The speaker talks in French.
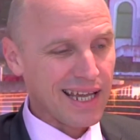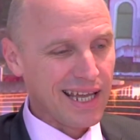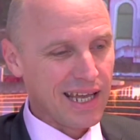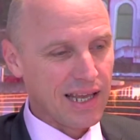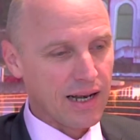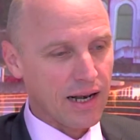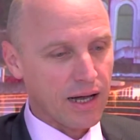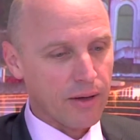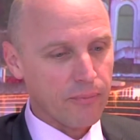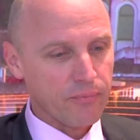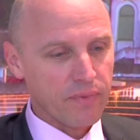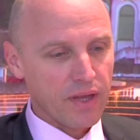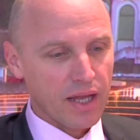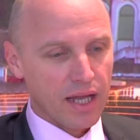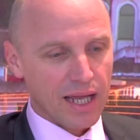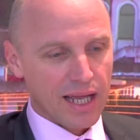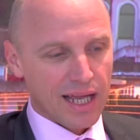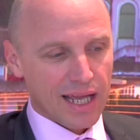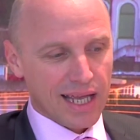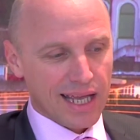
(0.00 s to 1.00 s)
Et là,
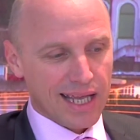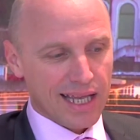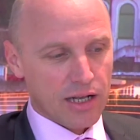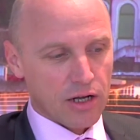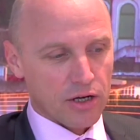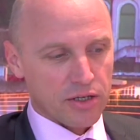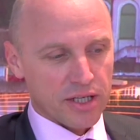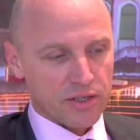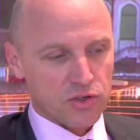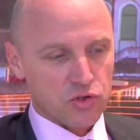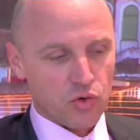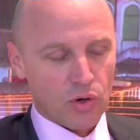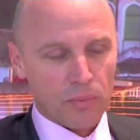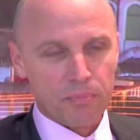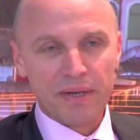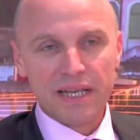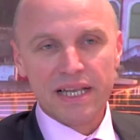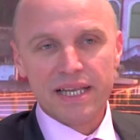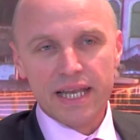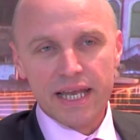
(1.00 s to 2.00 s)
il y en a trois
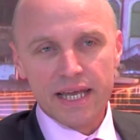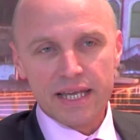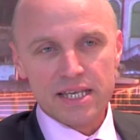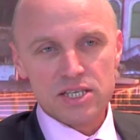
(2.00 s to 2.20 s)
piliers